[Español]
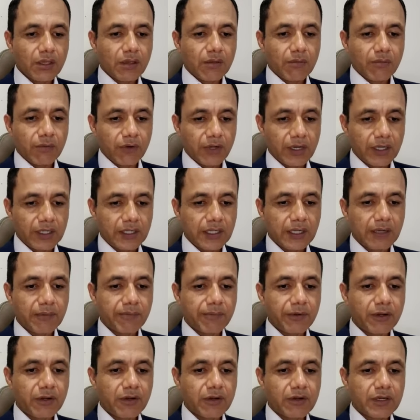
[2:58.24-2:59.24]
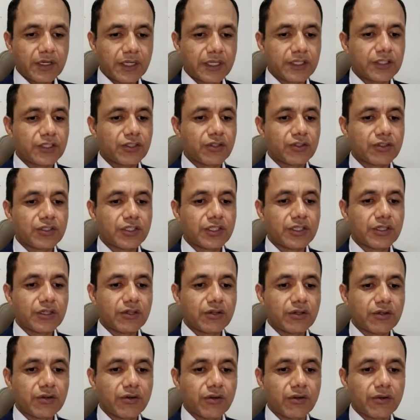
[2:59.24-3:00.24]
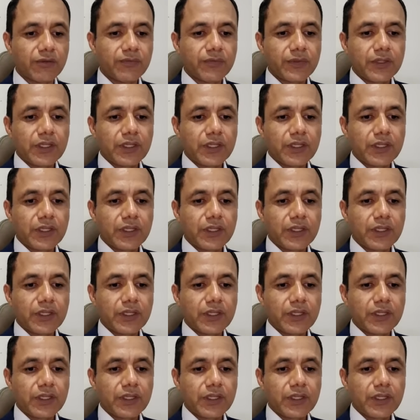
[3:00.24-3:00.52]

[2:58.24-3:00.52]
Por ejemplo, requisito 5,